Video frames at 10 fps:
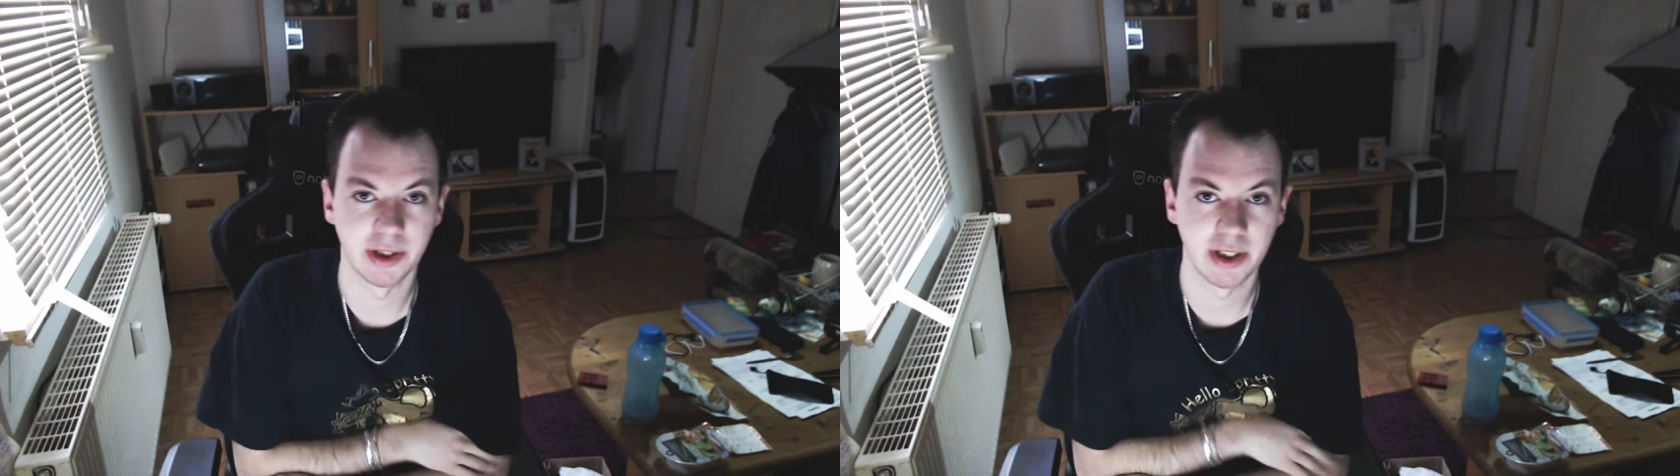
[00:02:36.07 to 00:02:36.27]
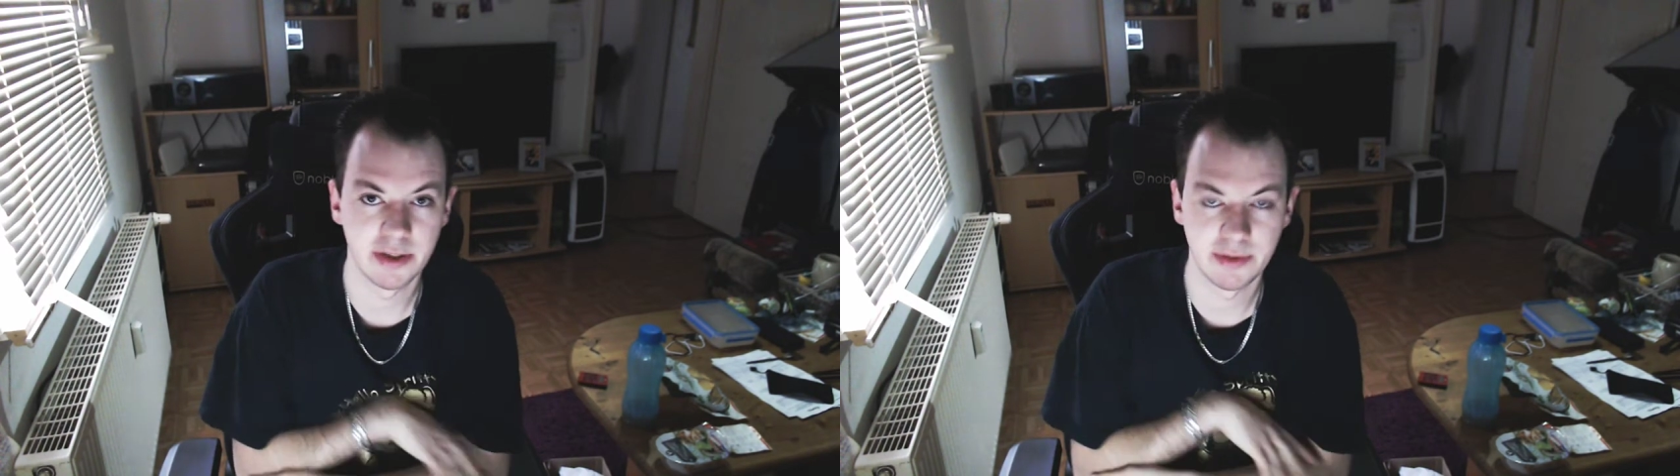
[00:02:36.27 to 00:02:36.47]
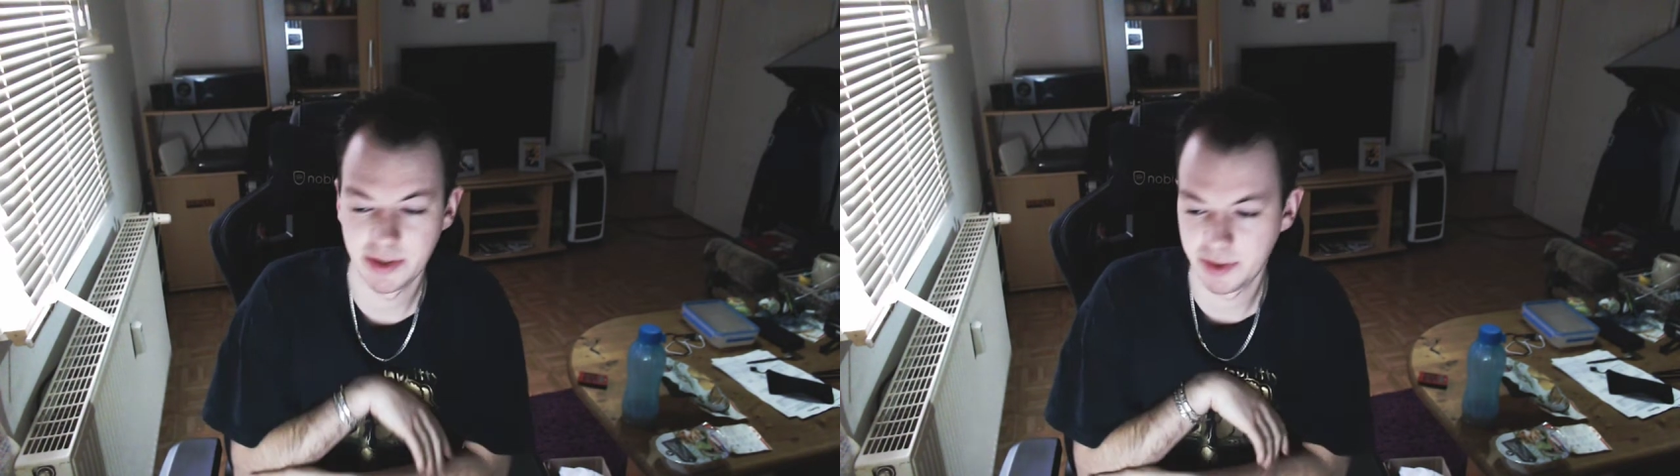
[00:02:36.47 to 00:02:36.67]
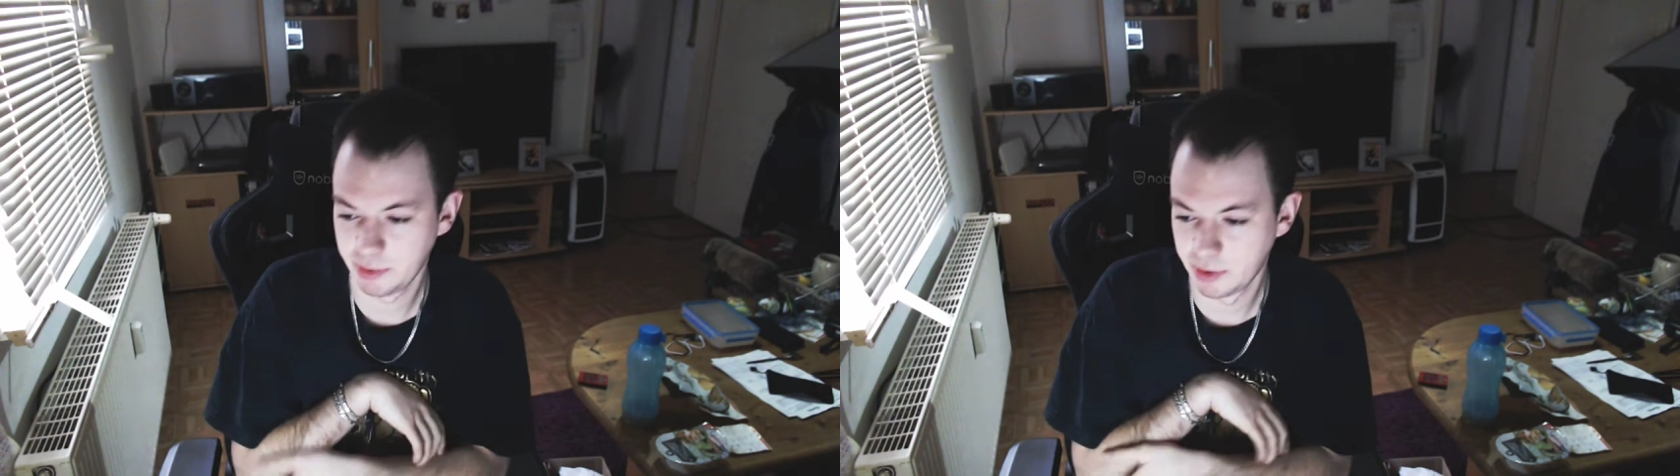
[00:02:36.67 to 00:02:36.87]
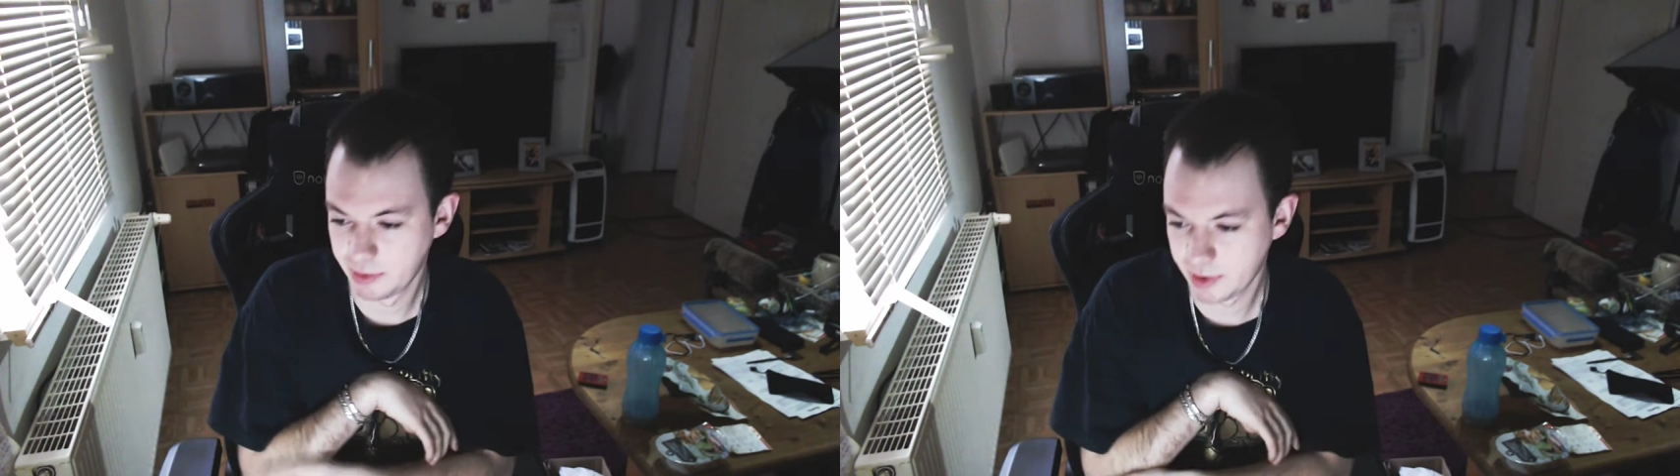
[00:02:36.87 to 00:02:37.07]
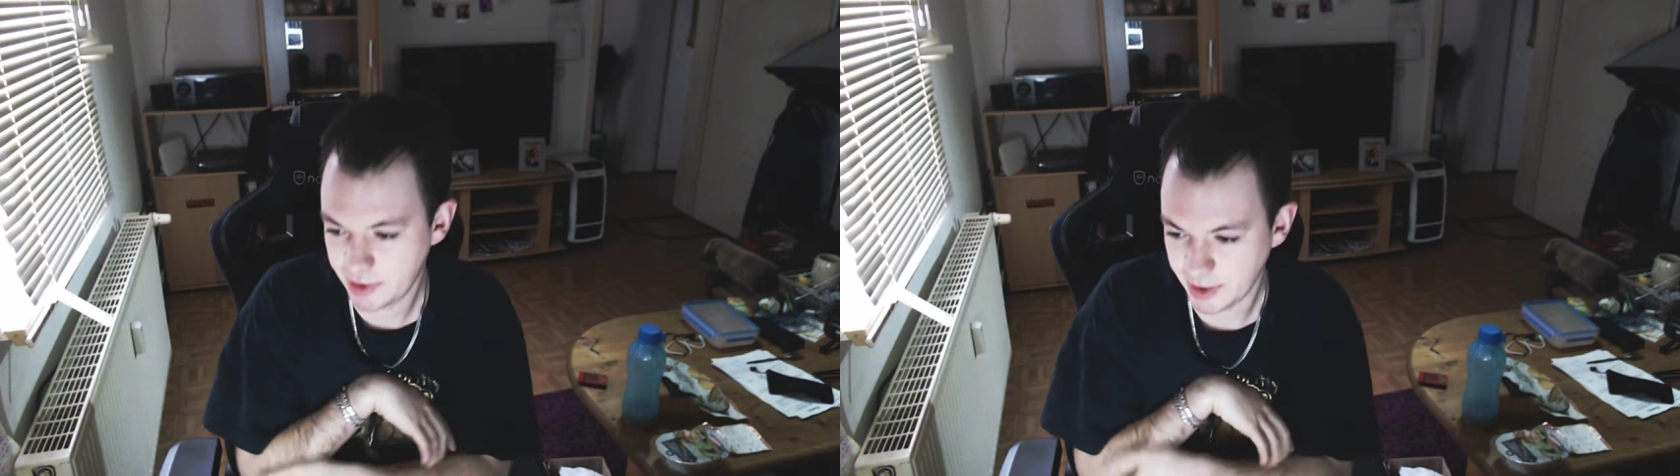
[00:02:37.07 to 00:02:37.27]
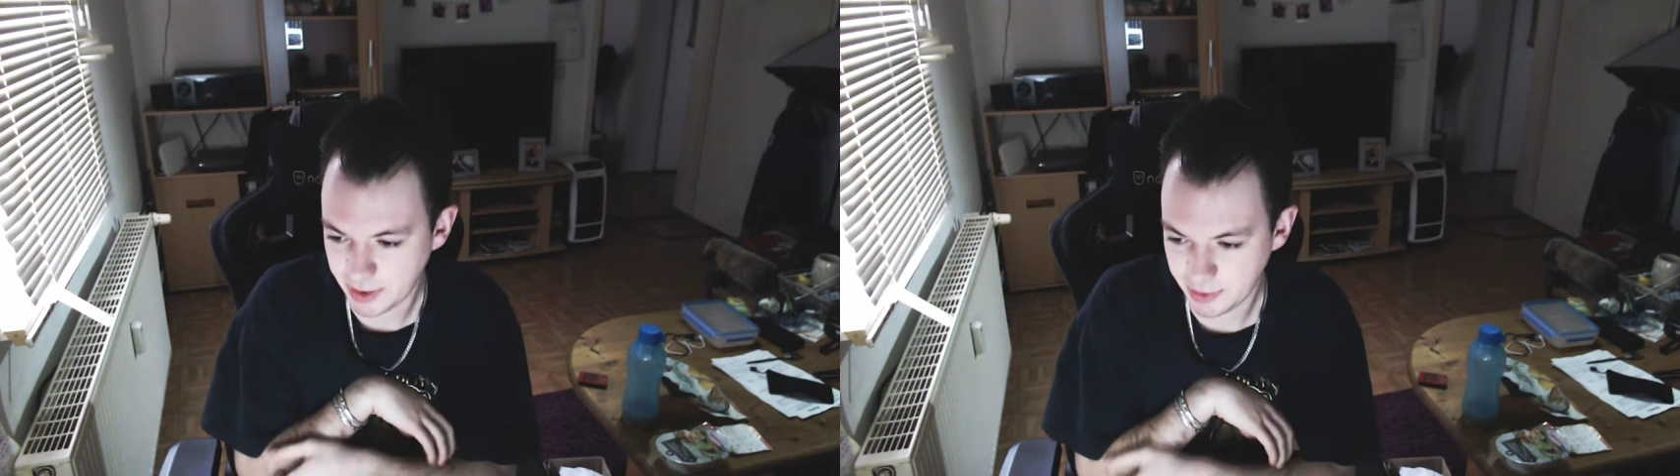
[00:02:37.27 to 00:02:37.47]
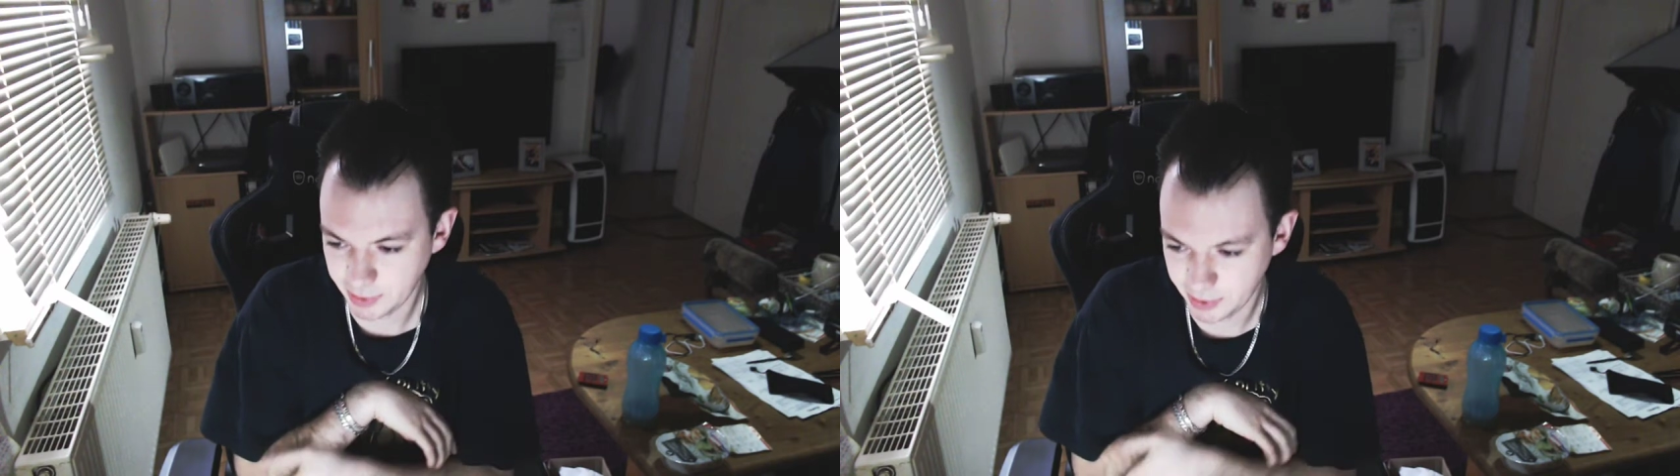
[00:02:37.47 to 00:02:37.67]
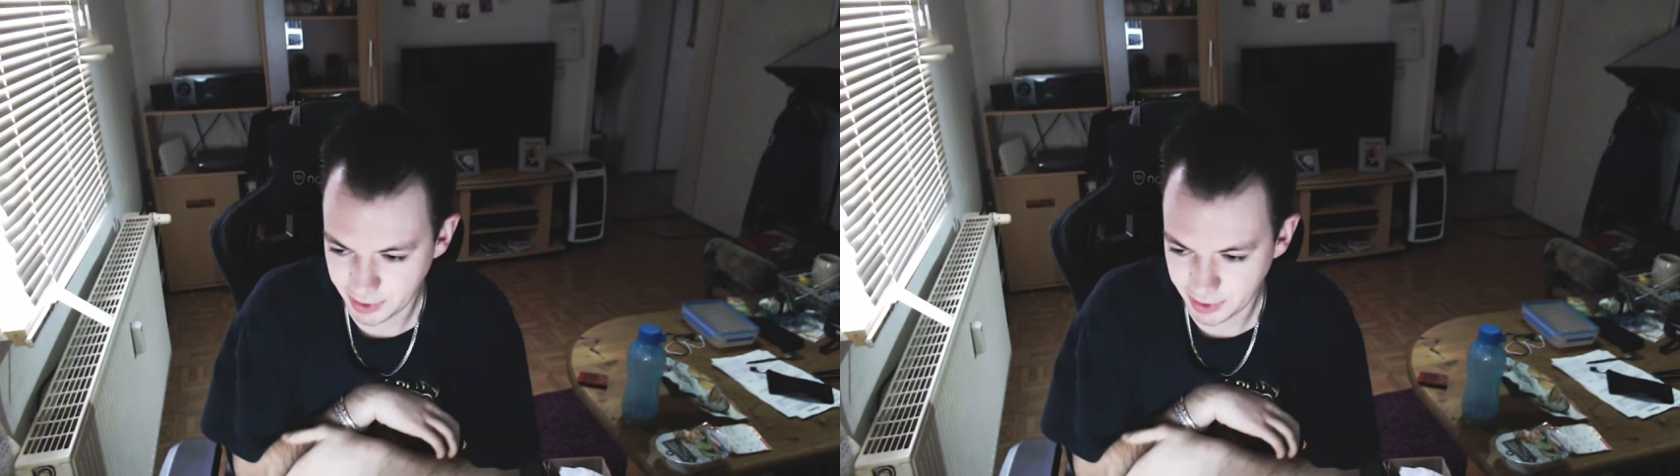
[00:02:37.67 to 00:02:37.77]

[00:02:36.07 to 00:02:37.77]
23 Uhr bis 6 Uhr,